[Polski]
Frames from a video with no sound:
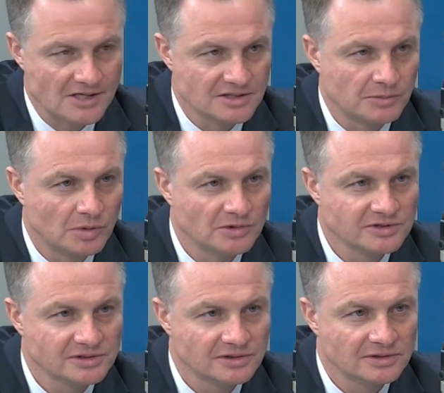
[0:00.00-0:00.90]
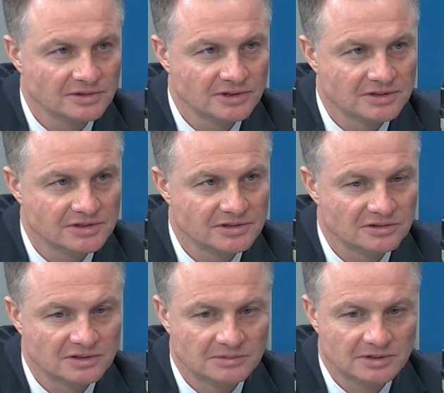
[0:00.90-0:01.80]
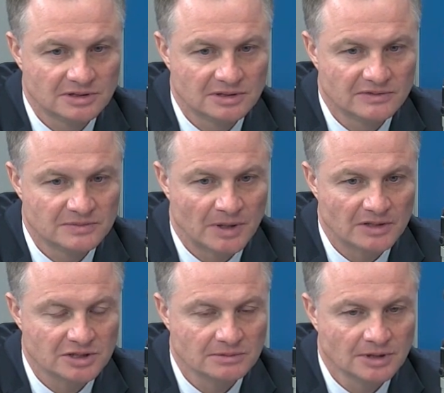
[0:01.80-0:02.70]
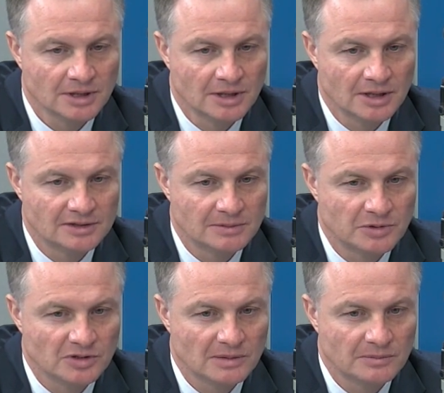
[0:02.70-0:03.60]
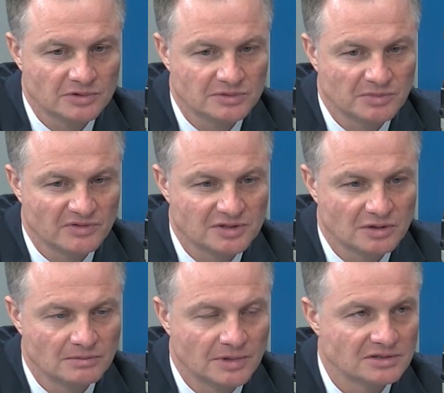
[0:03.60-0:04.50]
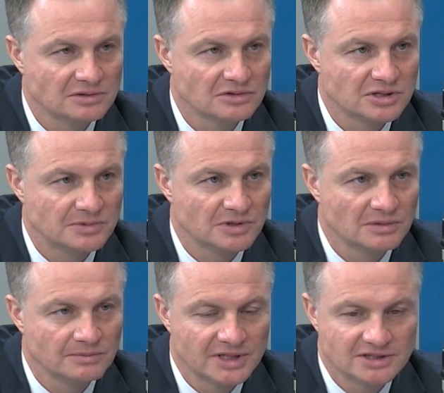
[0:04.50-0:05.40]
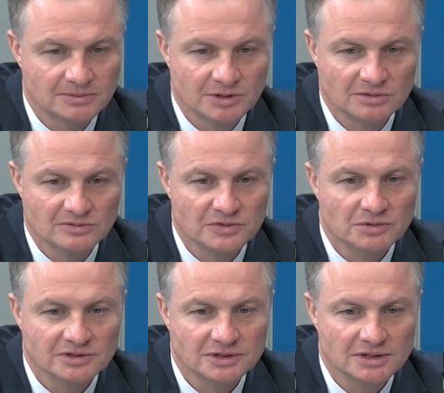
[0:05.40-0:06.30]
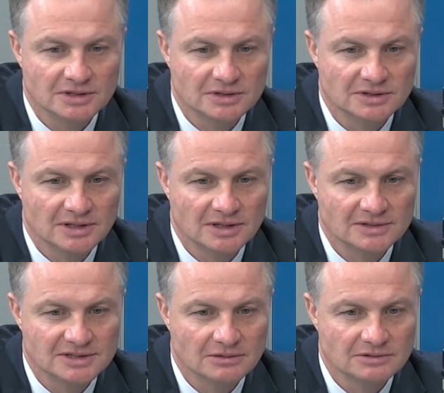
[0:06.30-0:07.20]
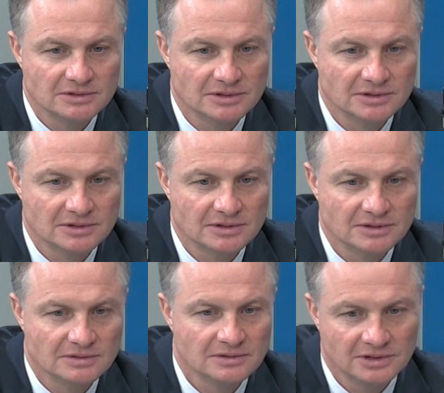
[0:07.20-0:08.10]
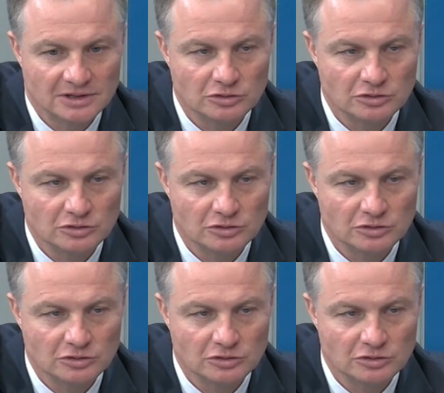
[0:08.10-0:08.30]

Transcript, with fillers: Każda pomoc y, jest istotnym e, wsparciem. Ten program powstał bardzo szybko, 500 mhm. milionów złotych e, na cały e, Czyli to